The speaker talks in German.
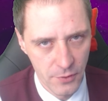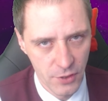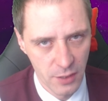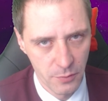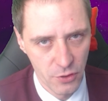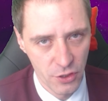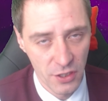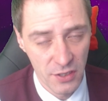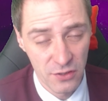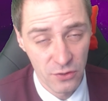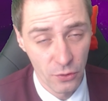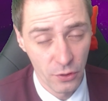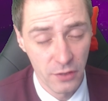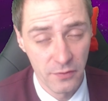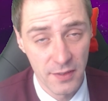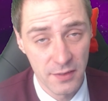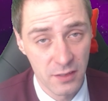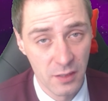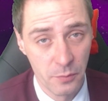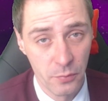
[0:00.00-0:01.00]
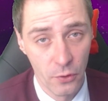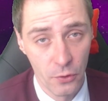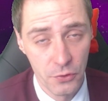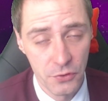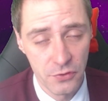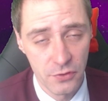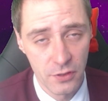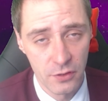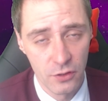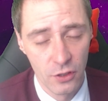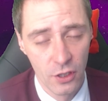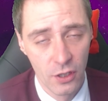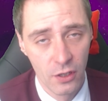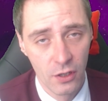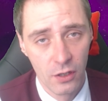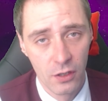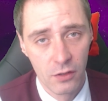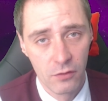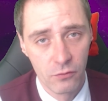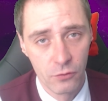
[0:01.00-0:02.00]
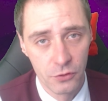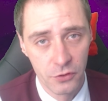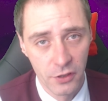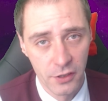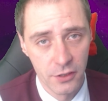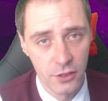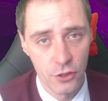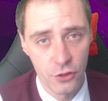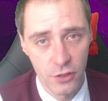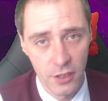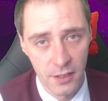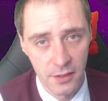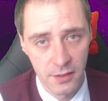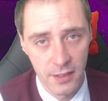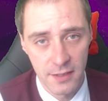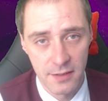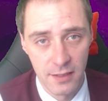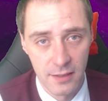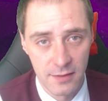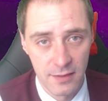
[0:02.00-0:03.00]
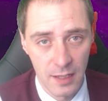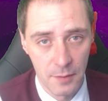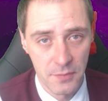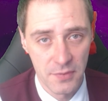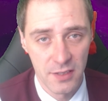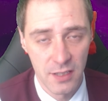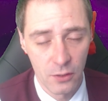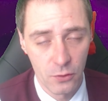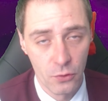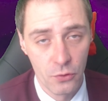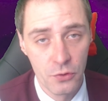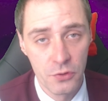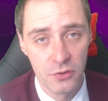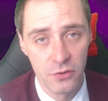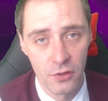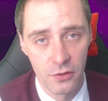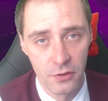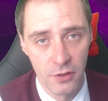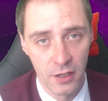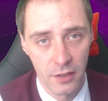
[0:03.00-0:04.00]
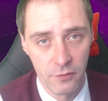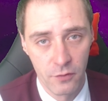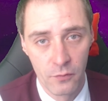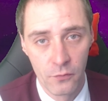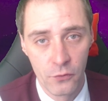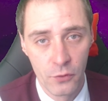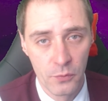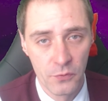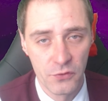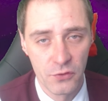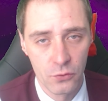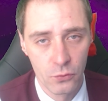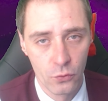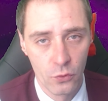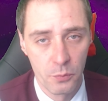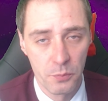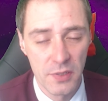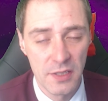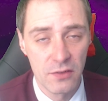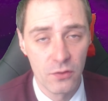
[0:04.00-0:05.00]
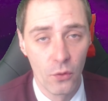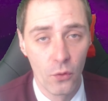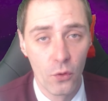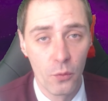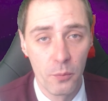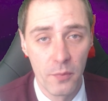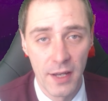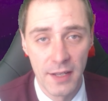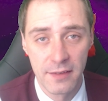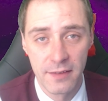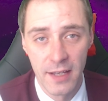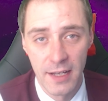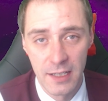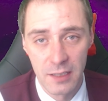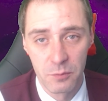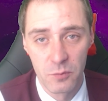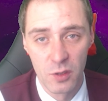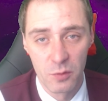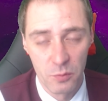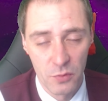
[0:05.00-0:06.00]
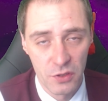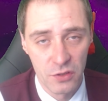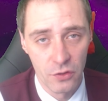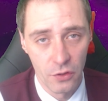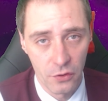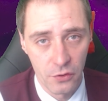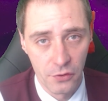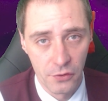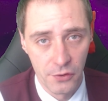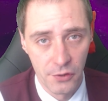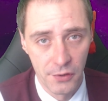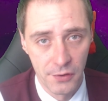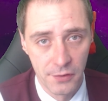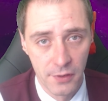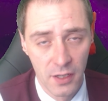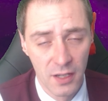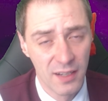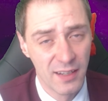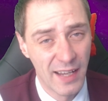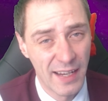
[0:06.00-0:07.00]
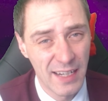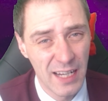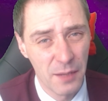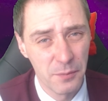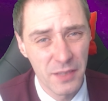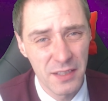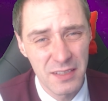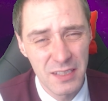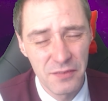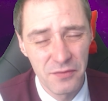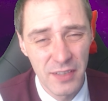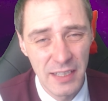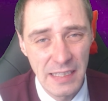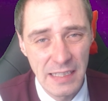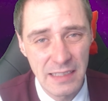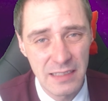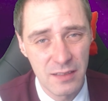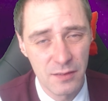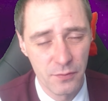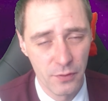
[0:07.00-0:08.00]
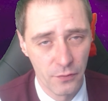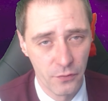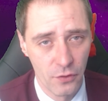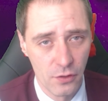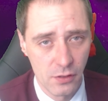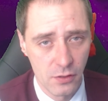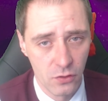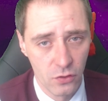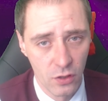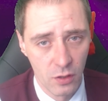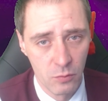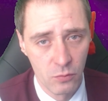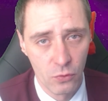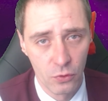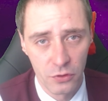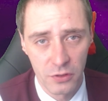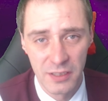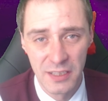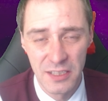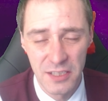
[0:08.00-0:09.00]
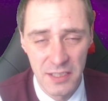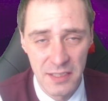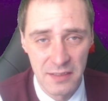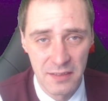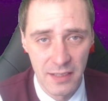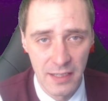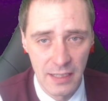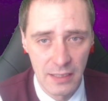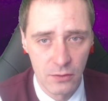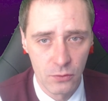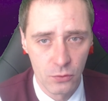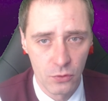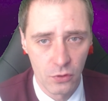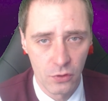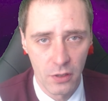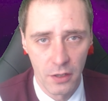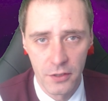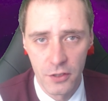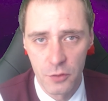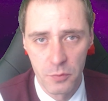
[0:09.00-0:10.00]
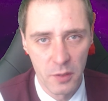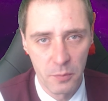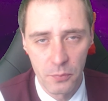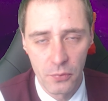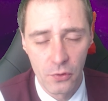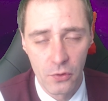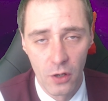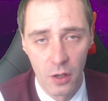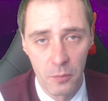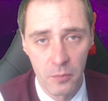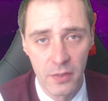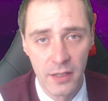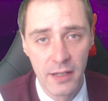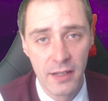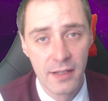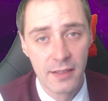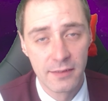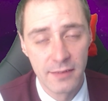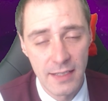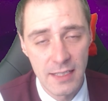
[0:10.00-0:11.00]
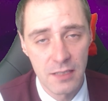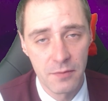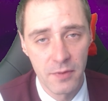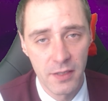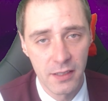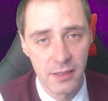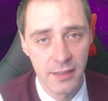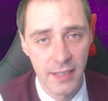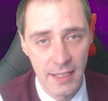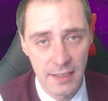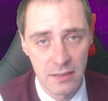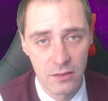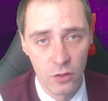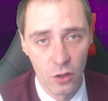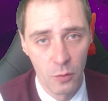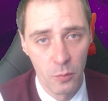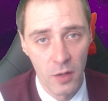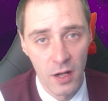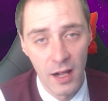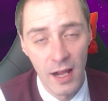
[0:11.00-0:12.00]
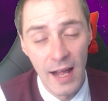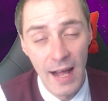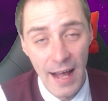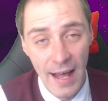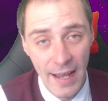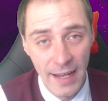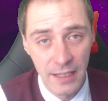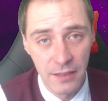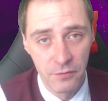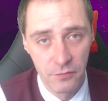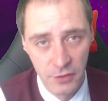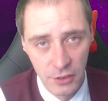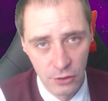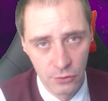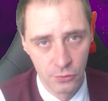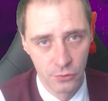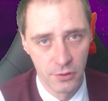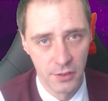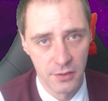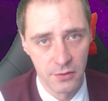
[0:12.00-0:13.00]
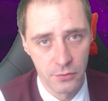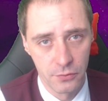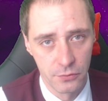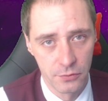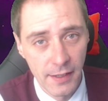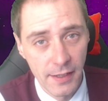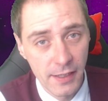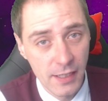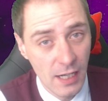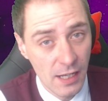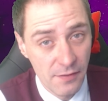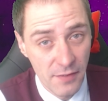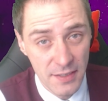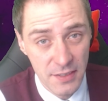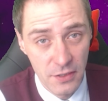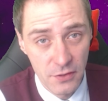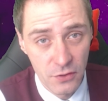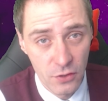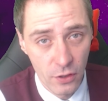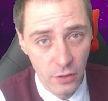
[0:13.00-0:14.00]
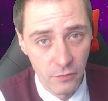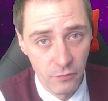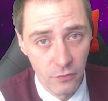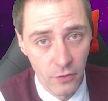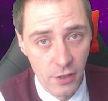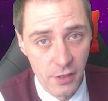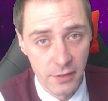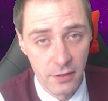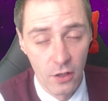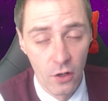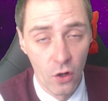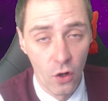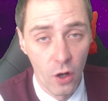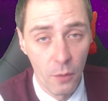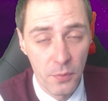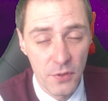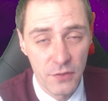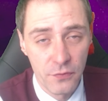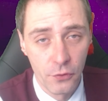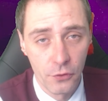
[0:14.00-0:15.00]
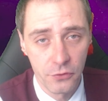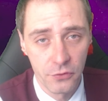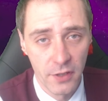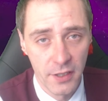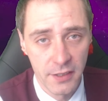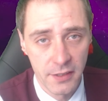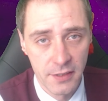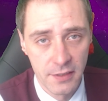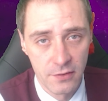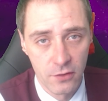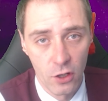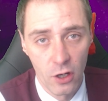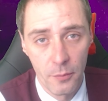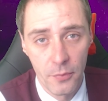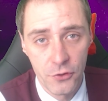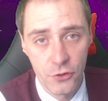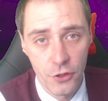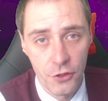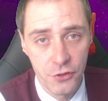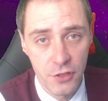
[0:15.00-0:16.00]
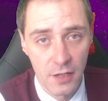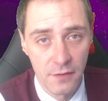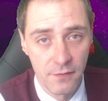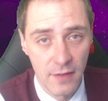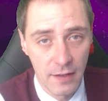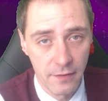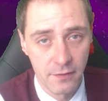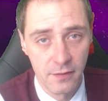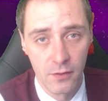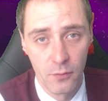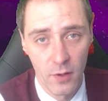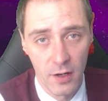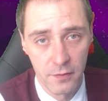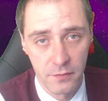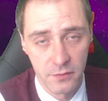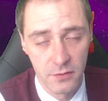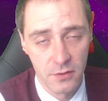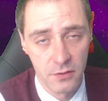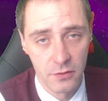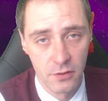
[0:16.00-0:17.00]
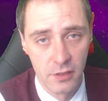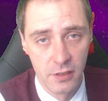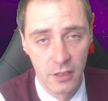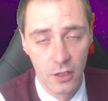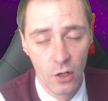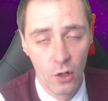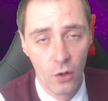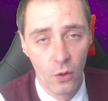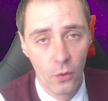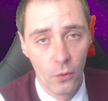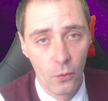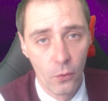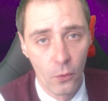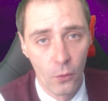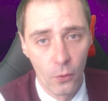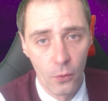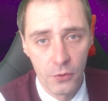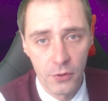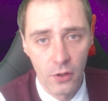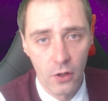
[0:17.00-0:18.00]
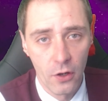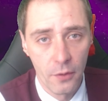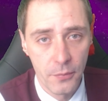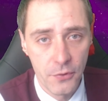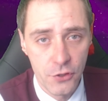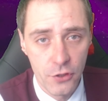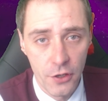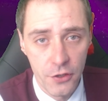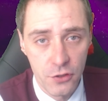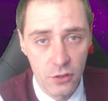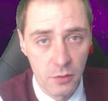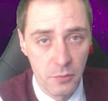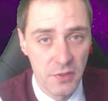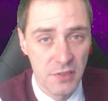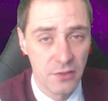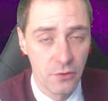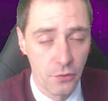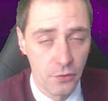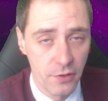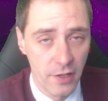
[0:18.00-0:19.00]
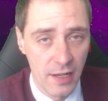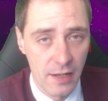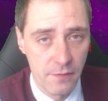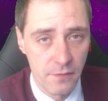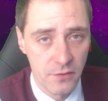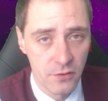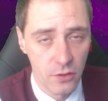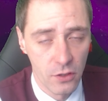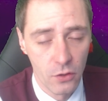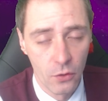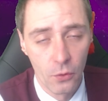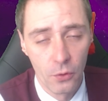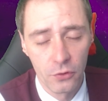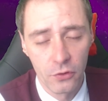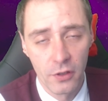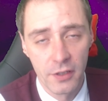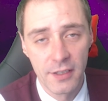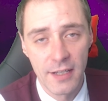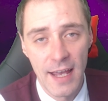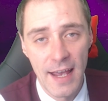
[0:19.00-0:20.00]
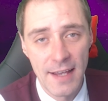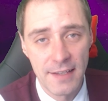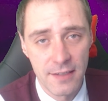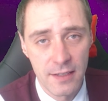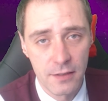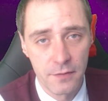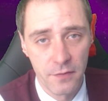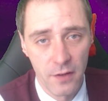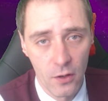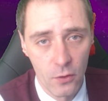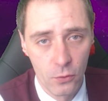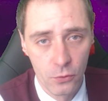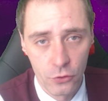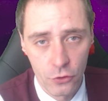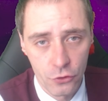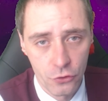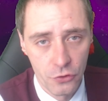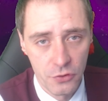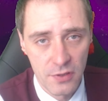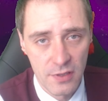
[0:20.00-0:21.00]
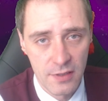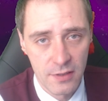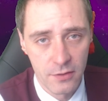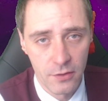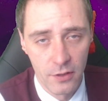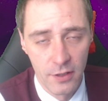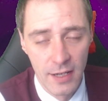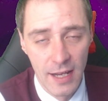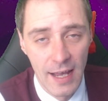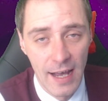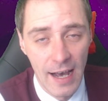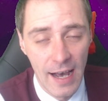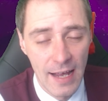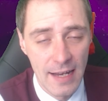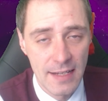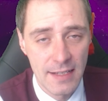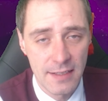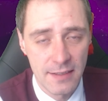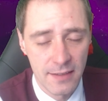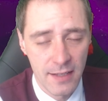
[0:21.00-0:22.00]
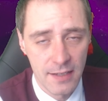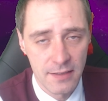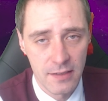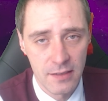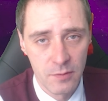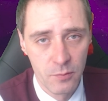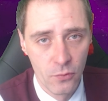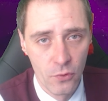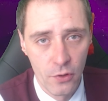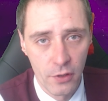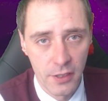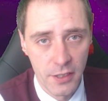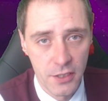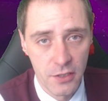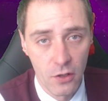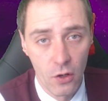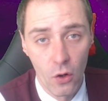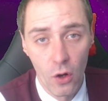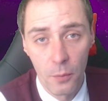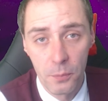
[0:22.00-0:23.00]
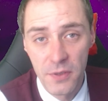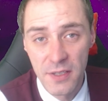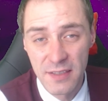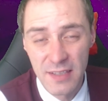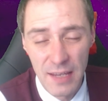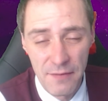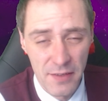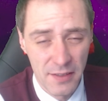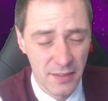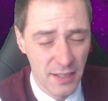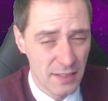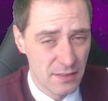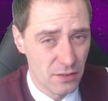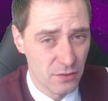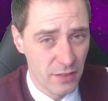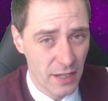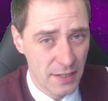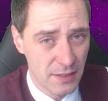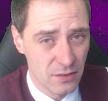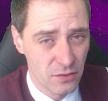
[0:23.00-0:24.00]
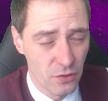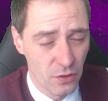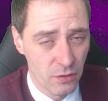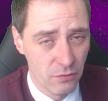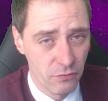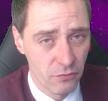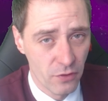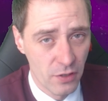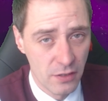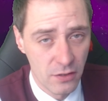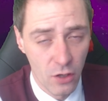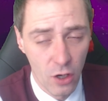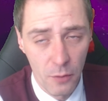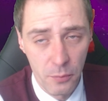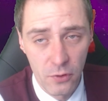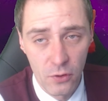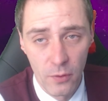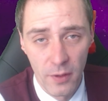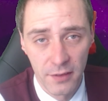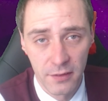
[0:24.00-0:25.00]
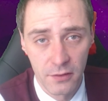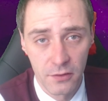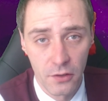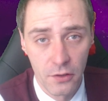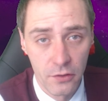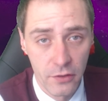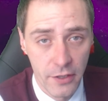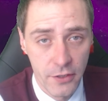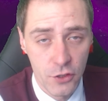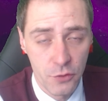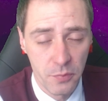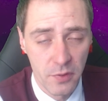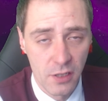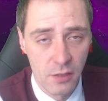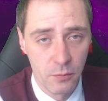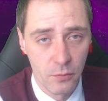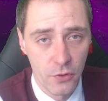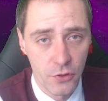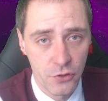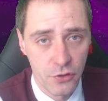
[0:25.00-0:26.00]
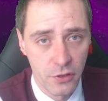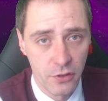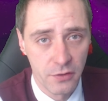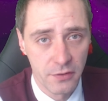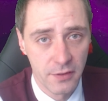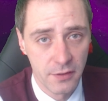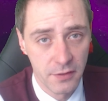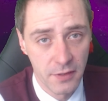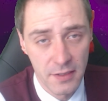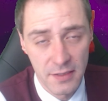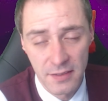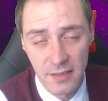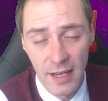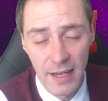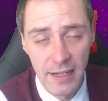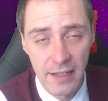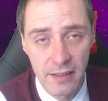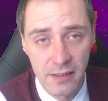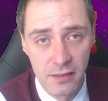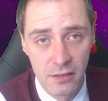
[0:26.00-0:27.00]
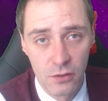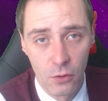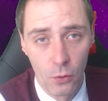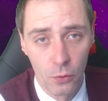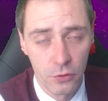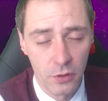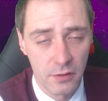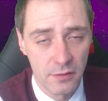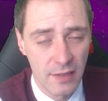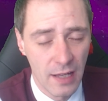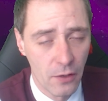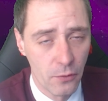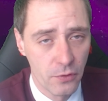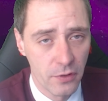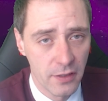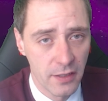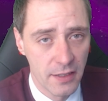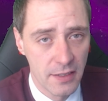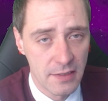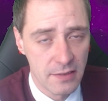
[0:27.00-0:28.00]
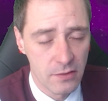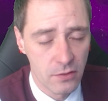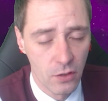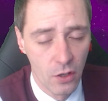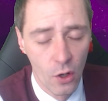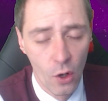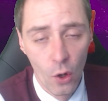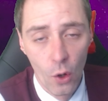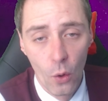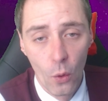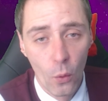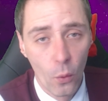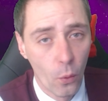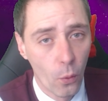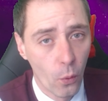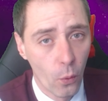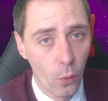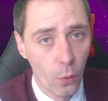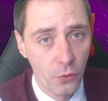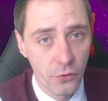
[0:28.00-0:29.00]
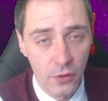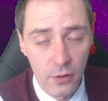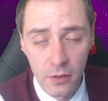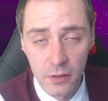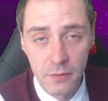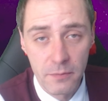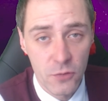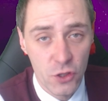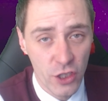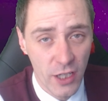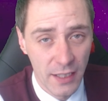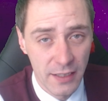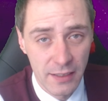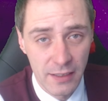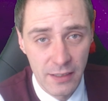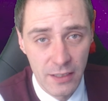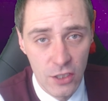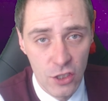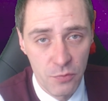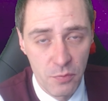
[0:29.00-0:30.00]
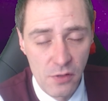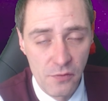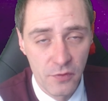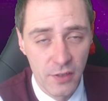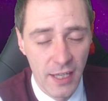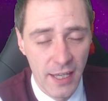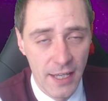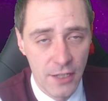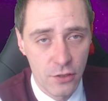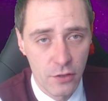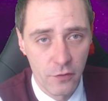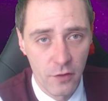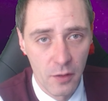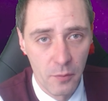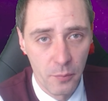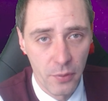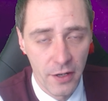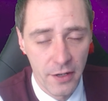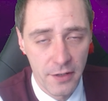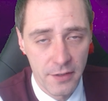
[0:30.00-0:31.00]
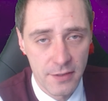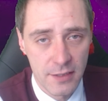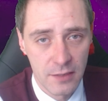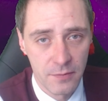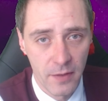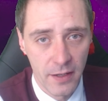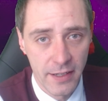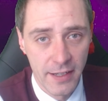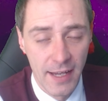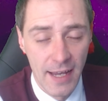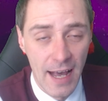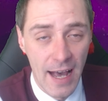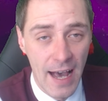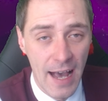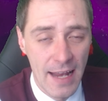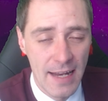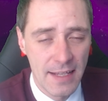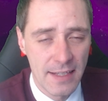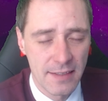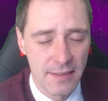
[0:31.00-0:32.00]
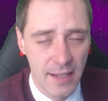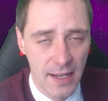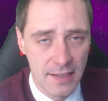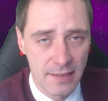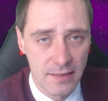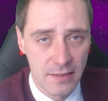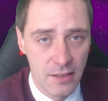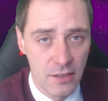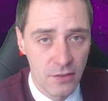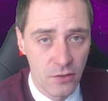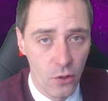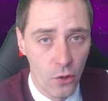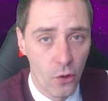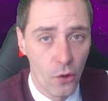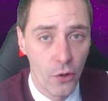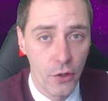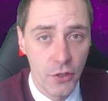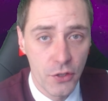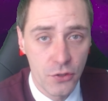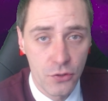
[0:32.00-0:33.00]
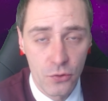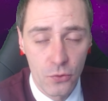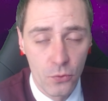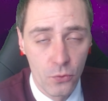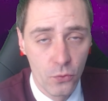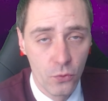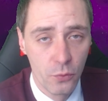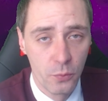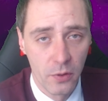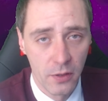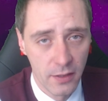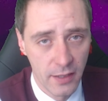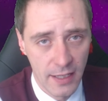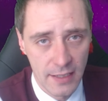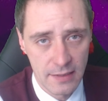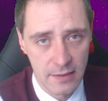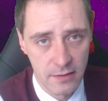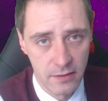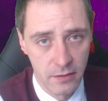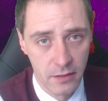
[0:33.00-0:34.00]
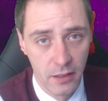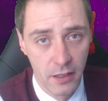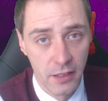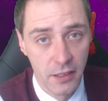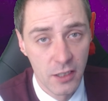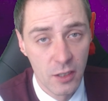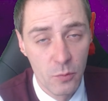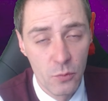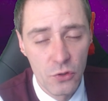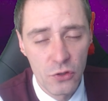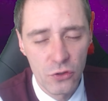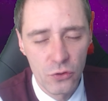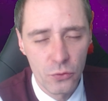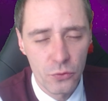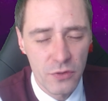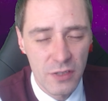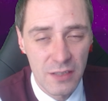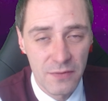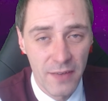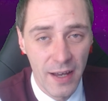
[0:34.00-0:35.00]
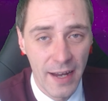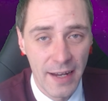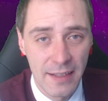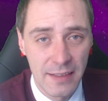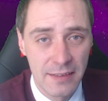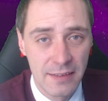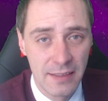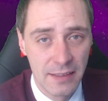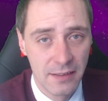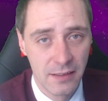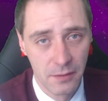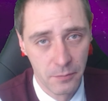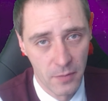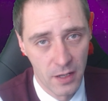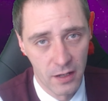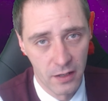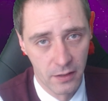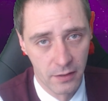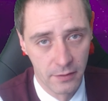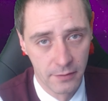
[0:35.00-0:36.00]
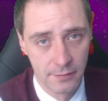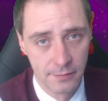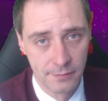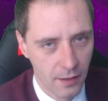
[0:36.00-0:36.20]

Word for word: habe ich nämlich in der Story was gepostet, wo drin stand, dass ihr Samstag und Sonntag von 15 Uhr bis oben end hättet mit mir zocken können. Leider haben das die wenigsten für voll genommen oder nicht gesehen oder gar nicht mitbekommen, deswegen jetzt nochmal ein Video dazu. Egal was ihr zocken wollt, ob es Fortnite ist, ob ich euch da Waffen craften soll oder ob ich euch in einer Mission helfen soll oder in der SSV unterstützen soll. Alles das ist möglich. Ob ihr 7 Days to Die zocken wollt, ob ihr Red Dead Online spielen möchtet, The Cycle oder Dauntless oder im Strategiespiel wie Age of Empires 2. Alles das ist euch überlassen. Ihr müsst nur zwei Dinge machen.